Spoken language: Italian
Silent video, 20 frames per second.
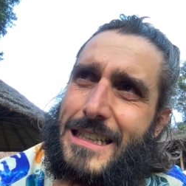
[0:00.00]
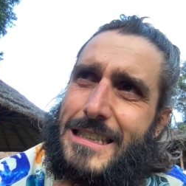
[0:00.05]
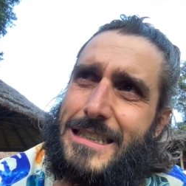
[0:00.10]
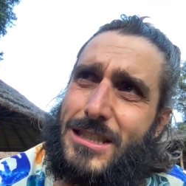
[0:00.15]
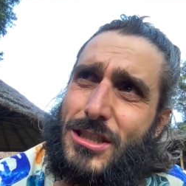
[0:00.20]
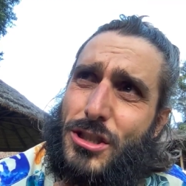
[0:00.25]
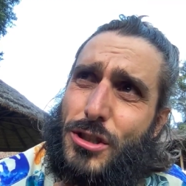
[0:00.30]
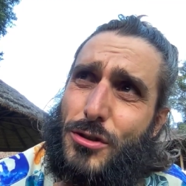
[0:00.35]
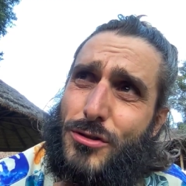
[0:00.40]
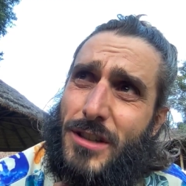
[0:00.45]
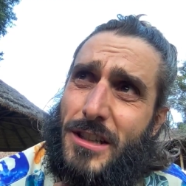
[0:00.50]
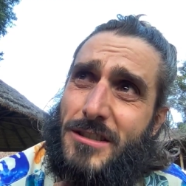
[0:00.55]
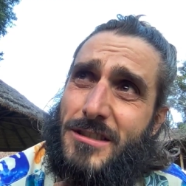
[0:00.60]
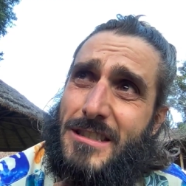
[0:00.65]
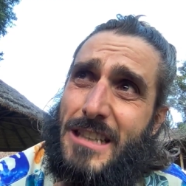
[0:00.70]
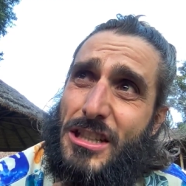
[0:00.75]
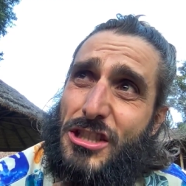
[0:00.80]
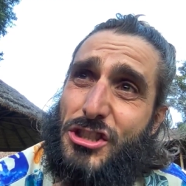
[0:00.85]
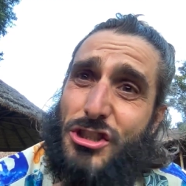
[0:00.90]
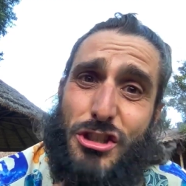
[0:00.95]
Dici, cos'è
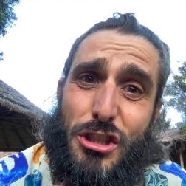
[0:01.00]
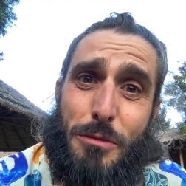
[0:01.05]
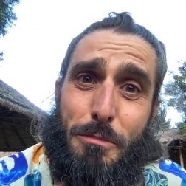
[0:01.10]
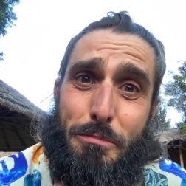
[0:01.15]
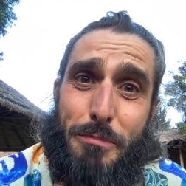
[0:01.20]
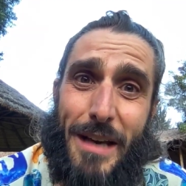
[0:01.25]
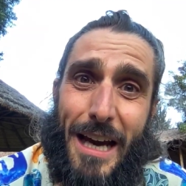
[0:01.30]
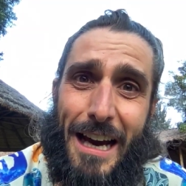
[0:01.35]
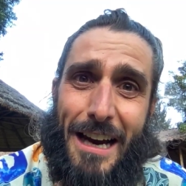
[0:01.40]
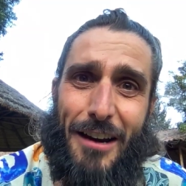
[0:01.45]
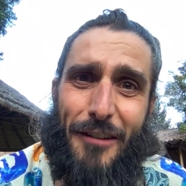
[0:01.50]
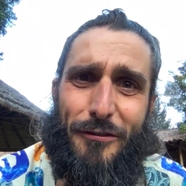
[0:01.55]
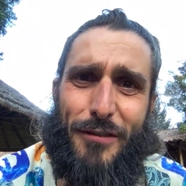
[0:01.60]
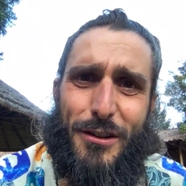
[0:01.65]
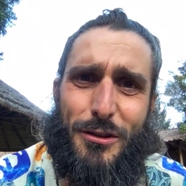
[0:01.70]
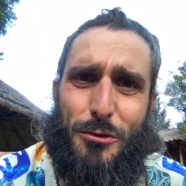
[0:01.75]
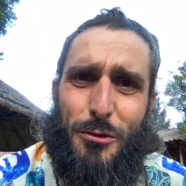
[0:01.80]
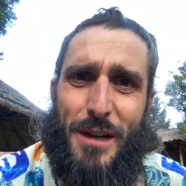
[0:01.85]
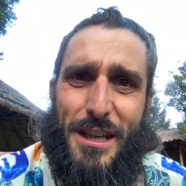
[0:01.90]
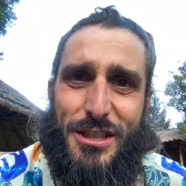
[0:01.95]
sta scimmia? Ho
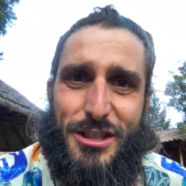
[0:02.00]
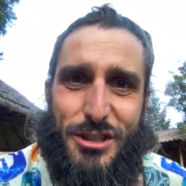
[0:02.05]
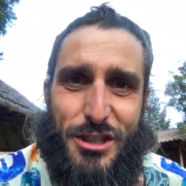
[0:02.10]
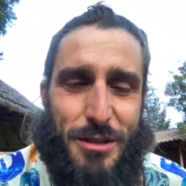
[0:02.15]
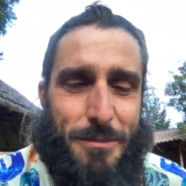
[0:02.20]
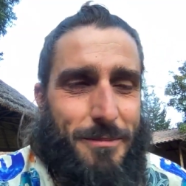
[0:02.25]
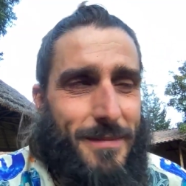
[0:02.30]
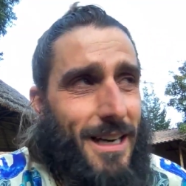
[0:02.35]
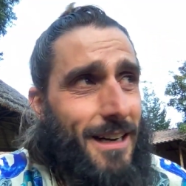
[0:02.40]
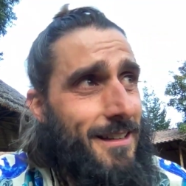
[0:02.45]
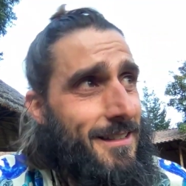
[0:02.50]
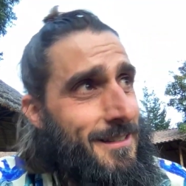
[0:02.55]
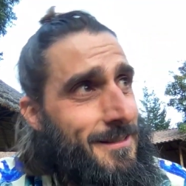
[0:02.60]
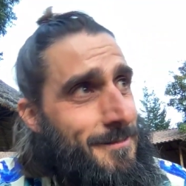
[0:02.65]
fatto una scimmia.